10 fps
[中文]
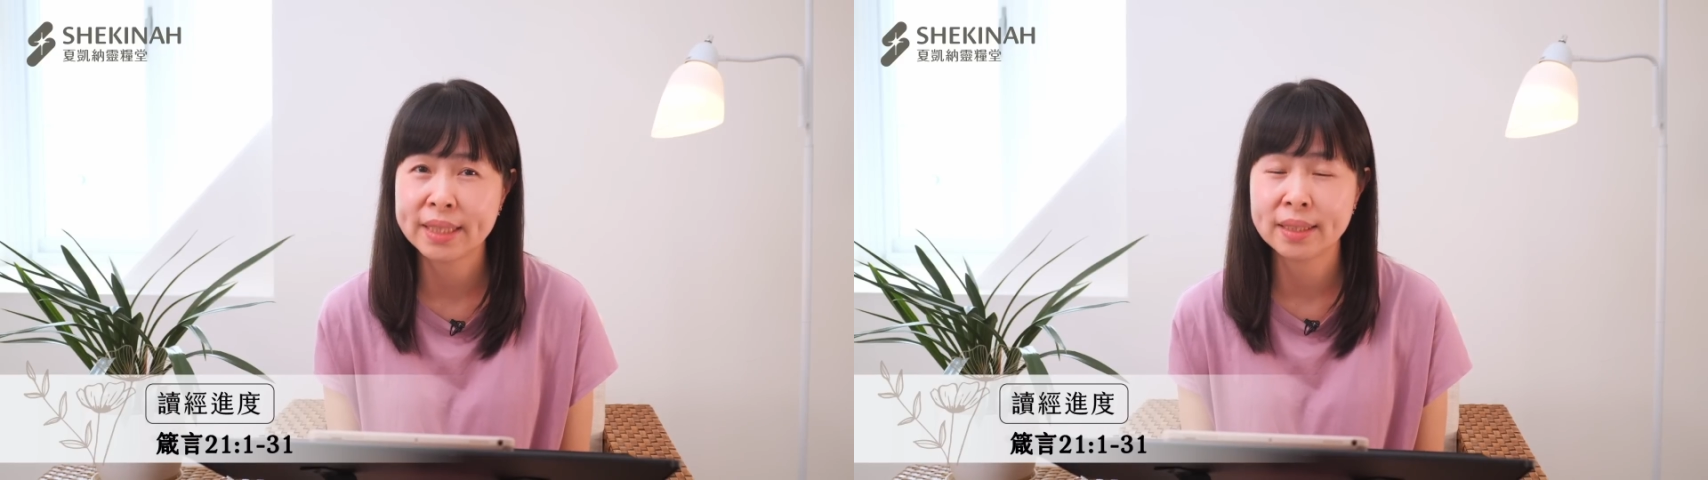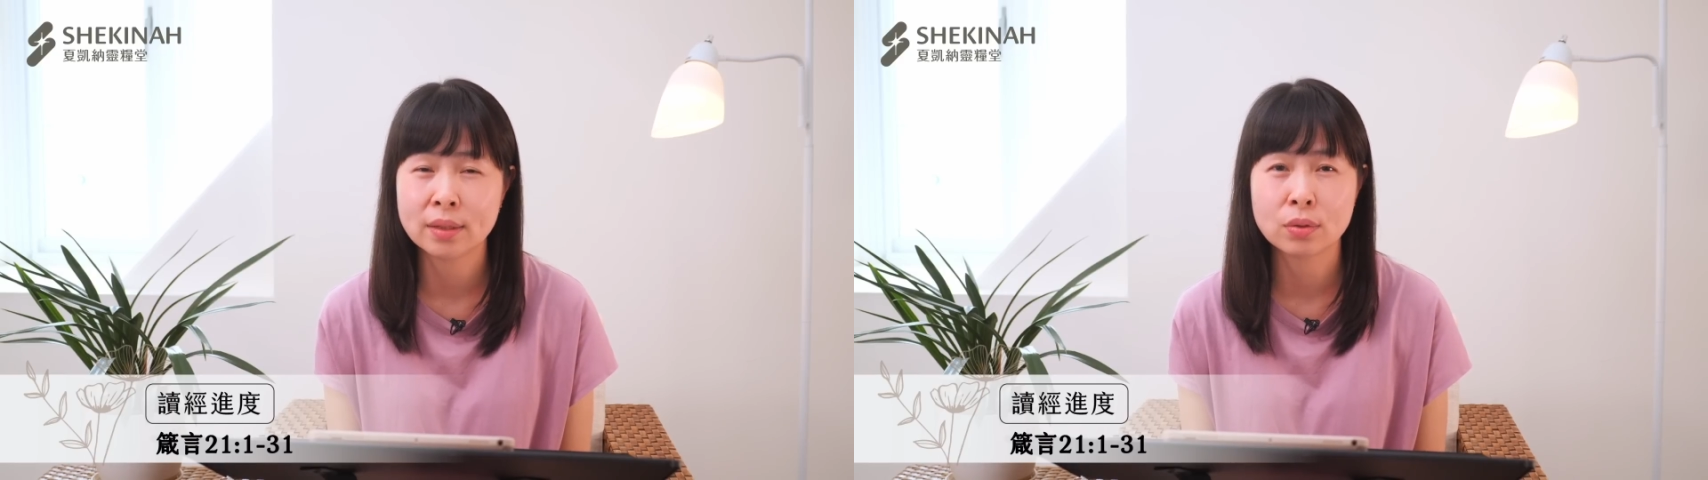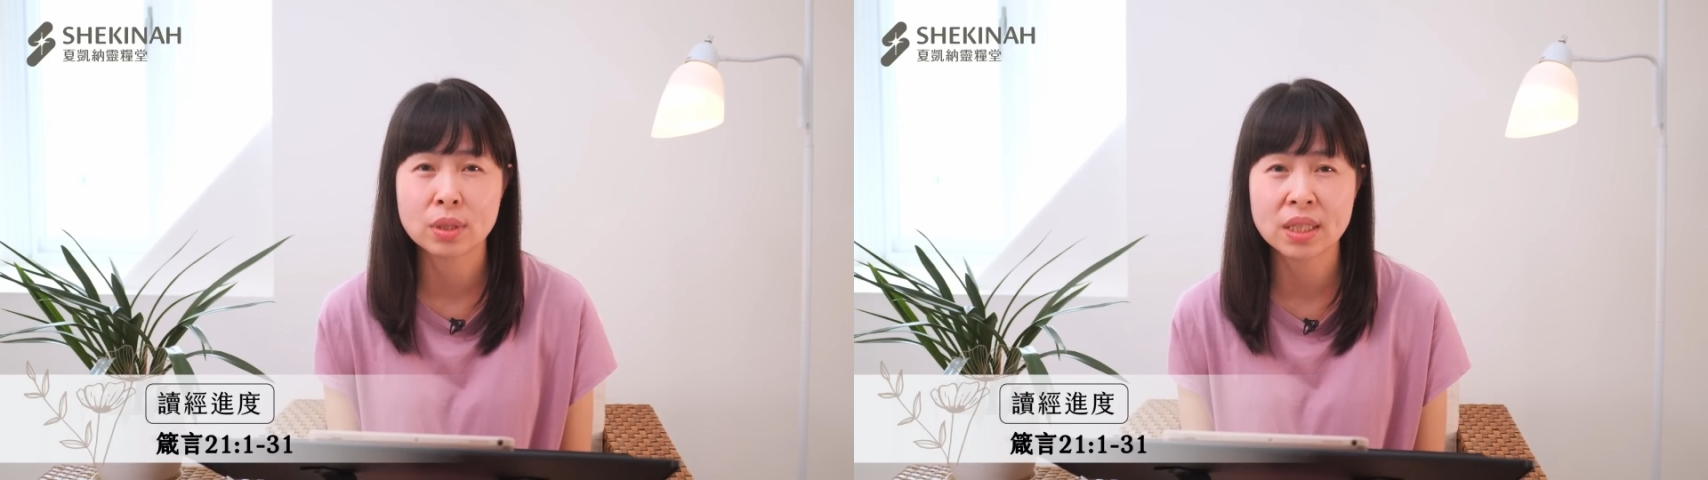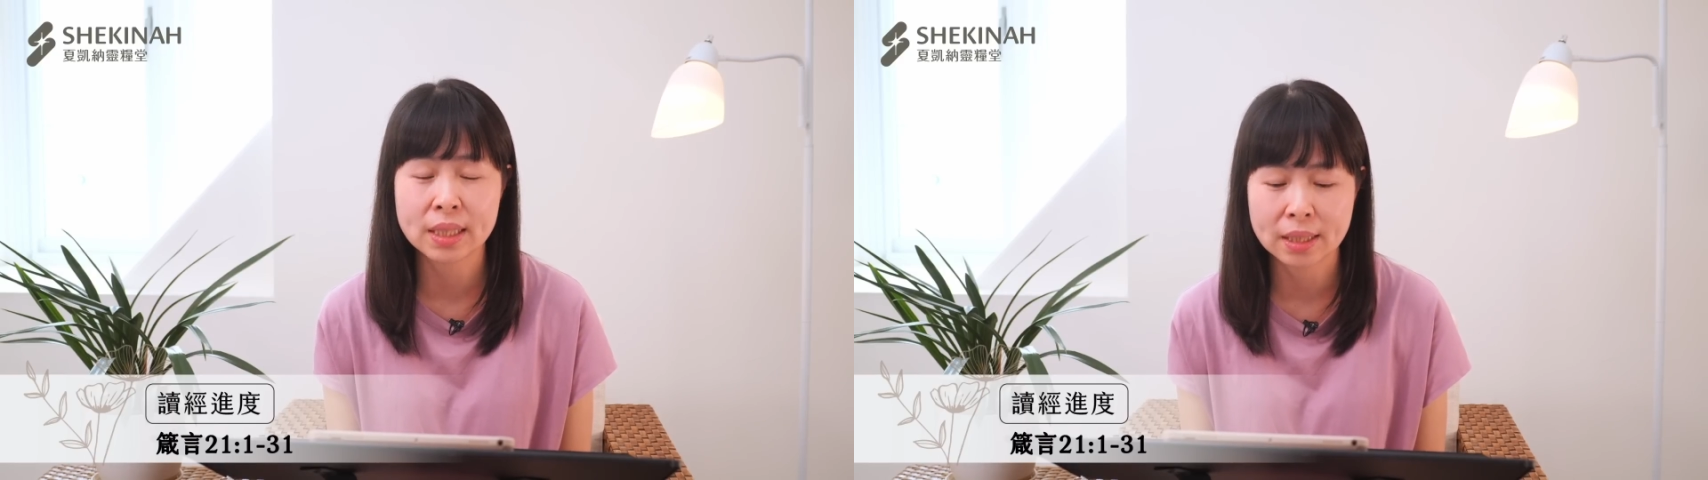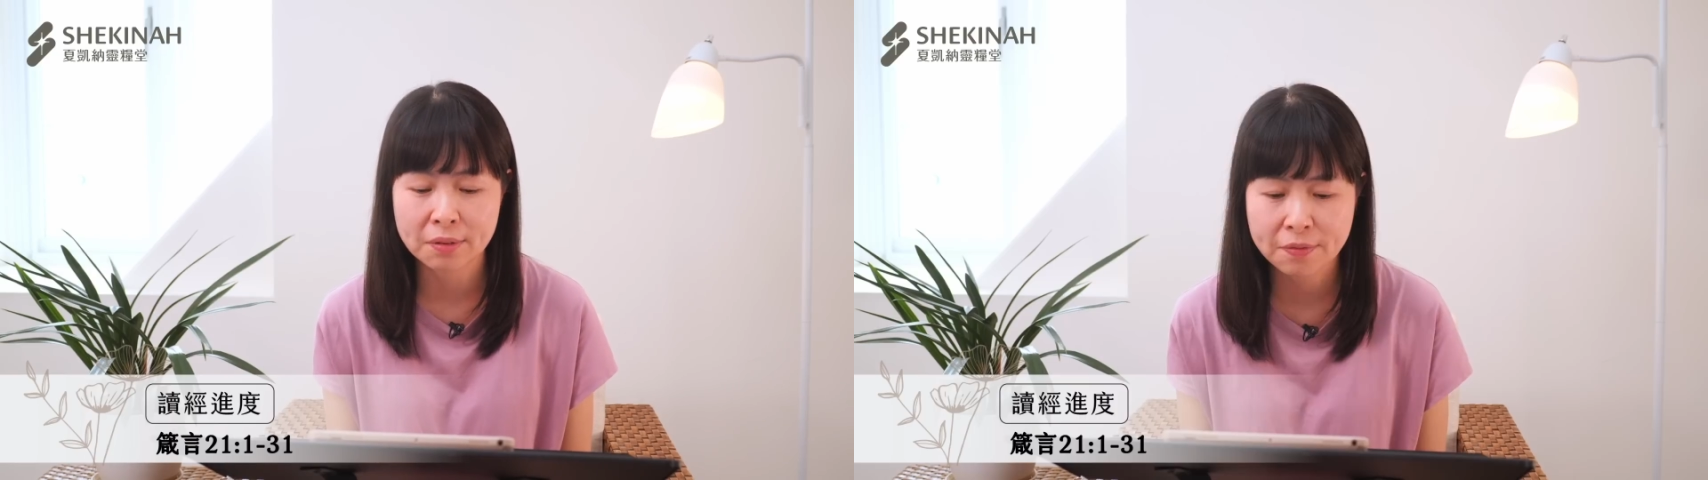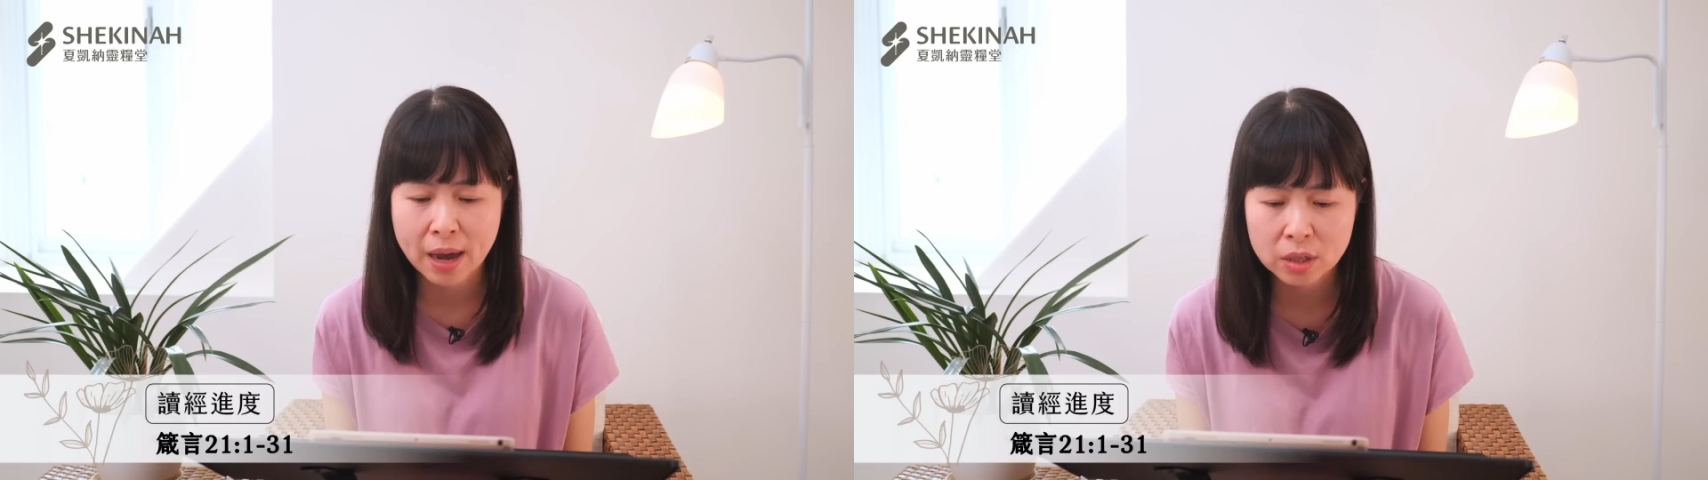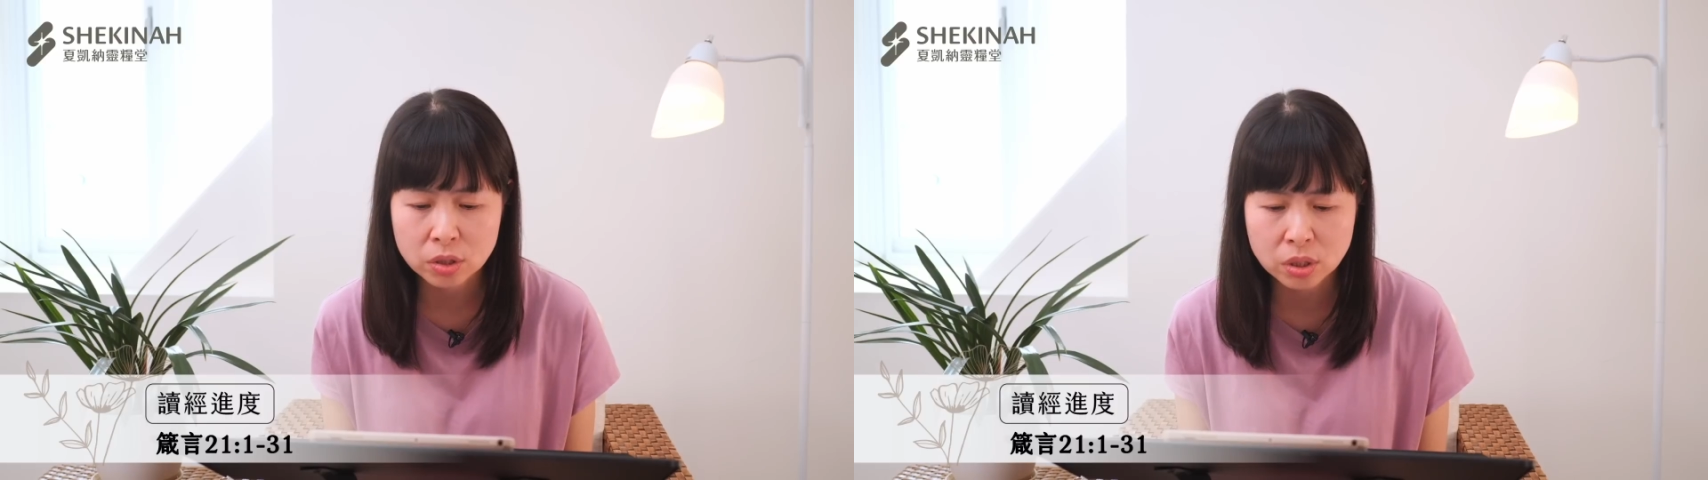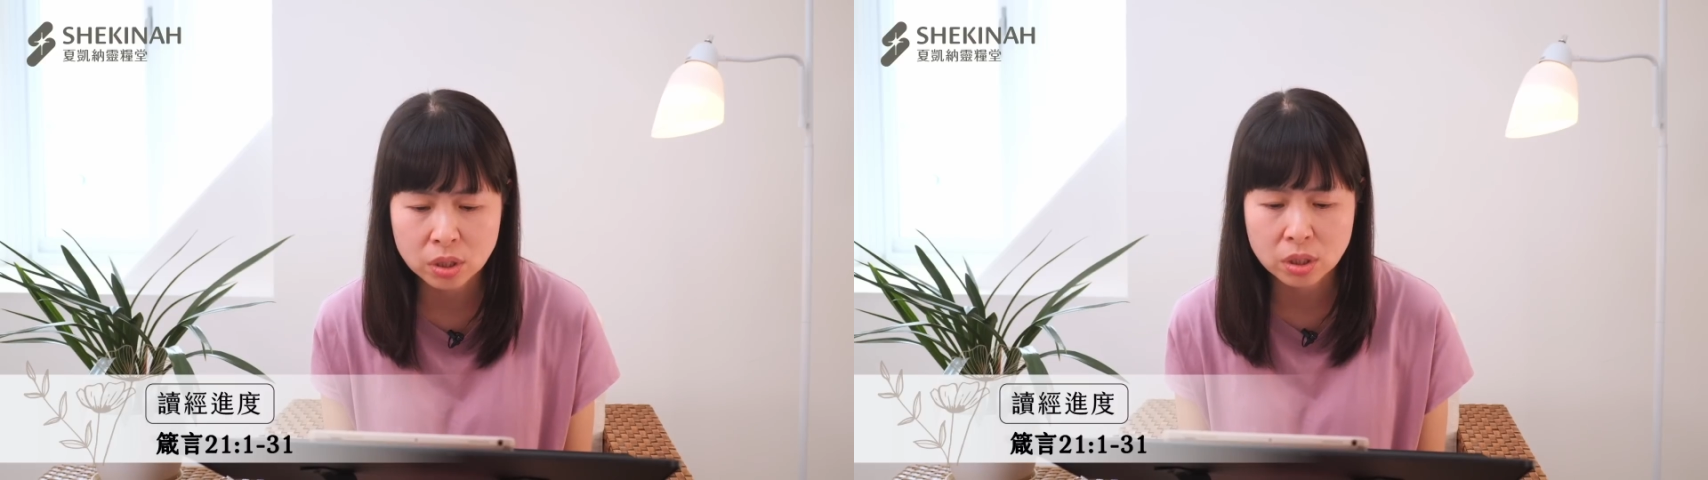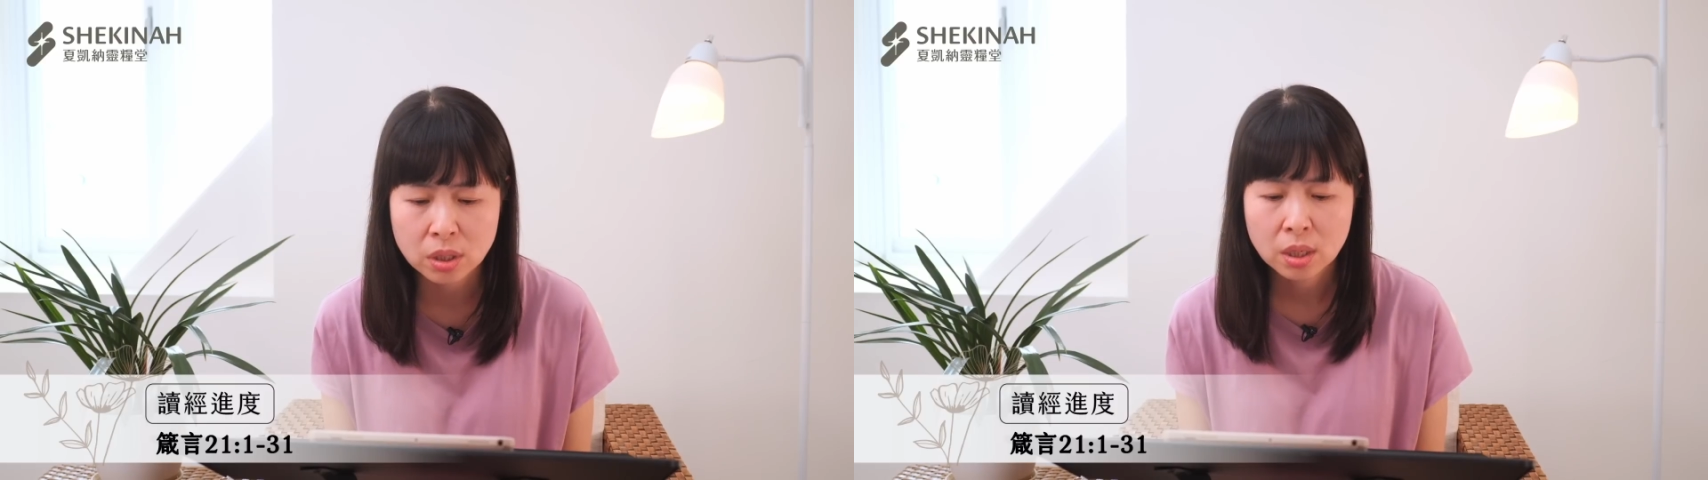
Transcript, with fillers: 己用自己的方式，